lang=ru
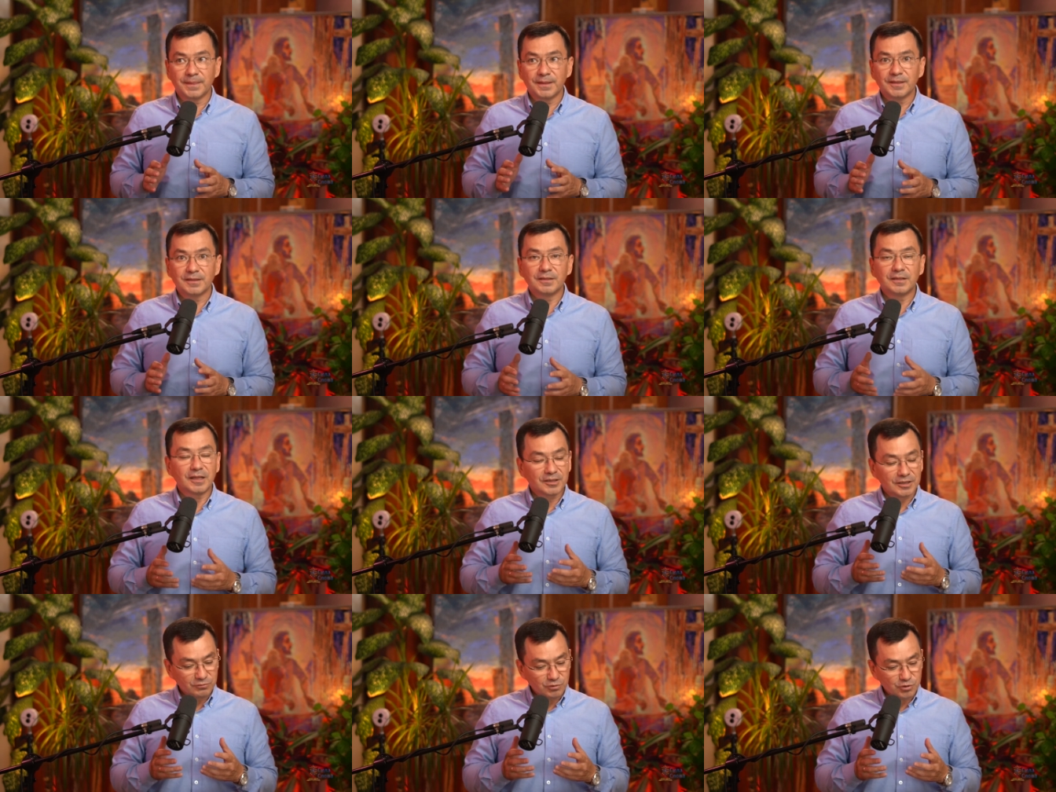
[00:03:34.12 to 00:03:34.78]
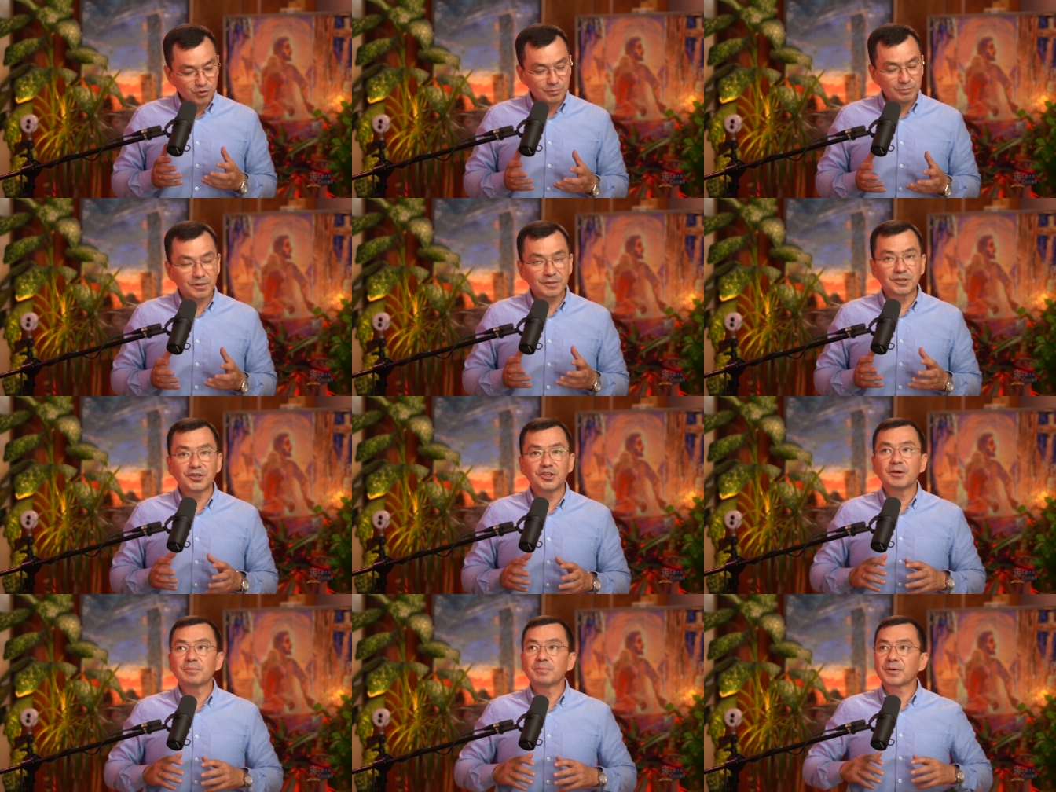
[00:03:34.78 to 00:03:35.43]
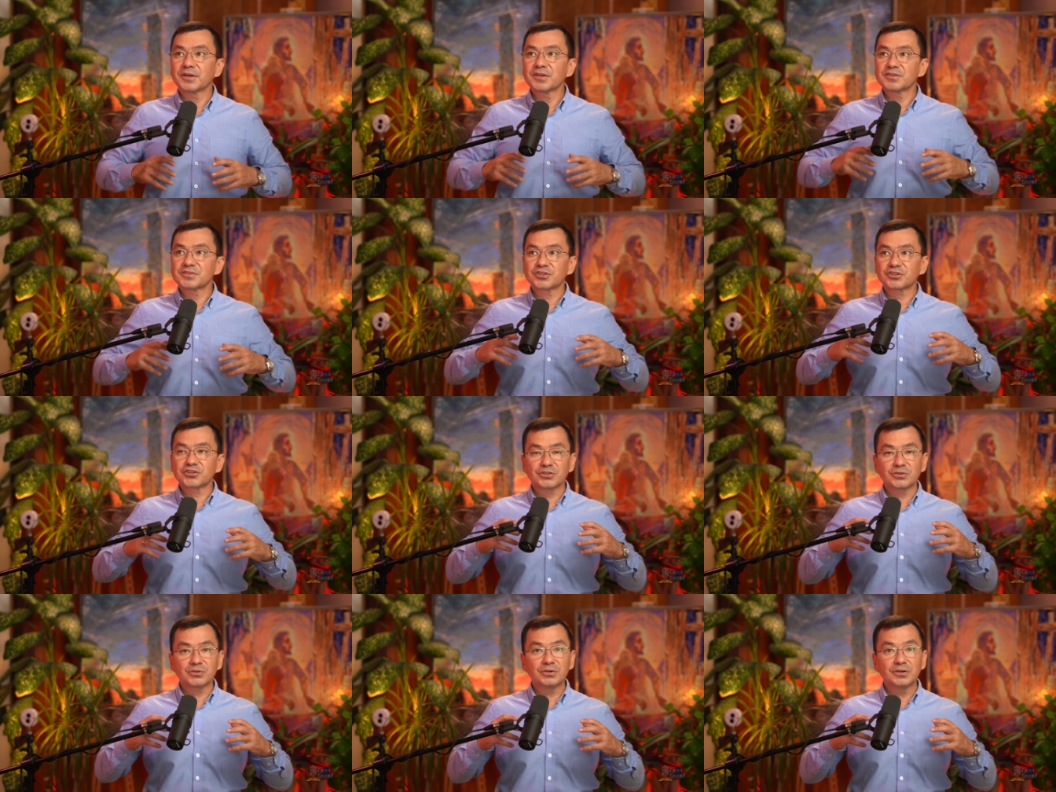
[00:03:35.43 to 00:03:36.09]
Для того, чтобы это не
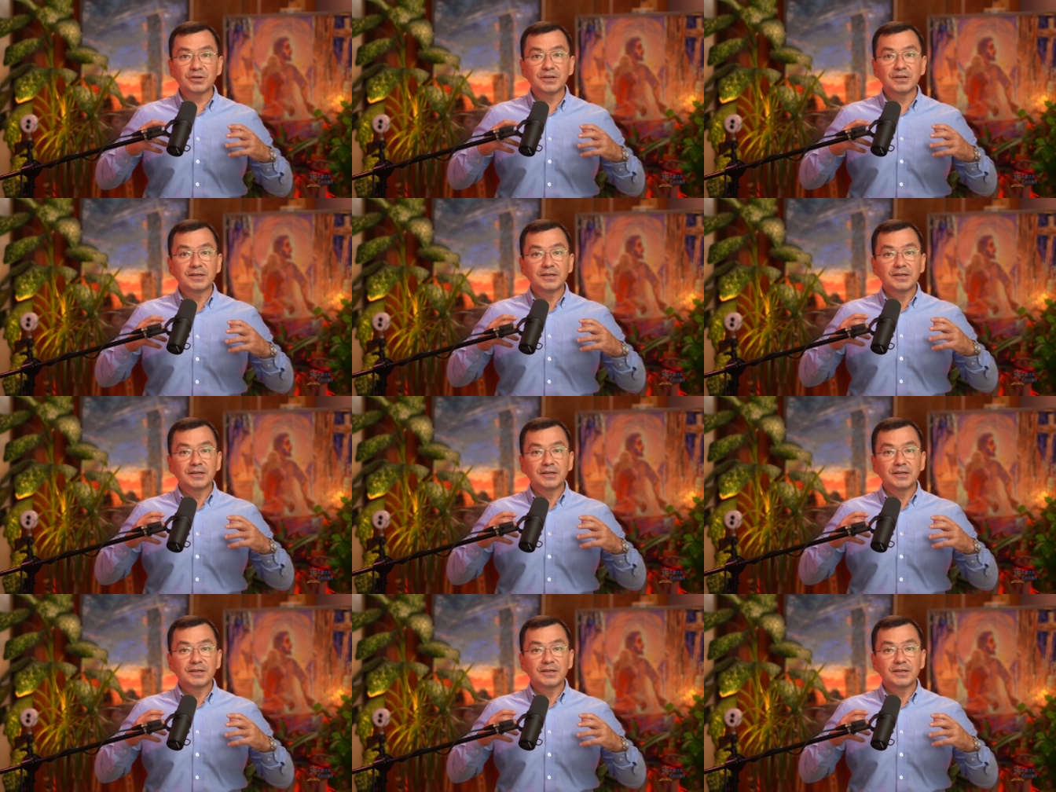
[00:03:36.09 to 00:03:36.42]
произошло,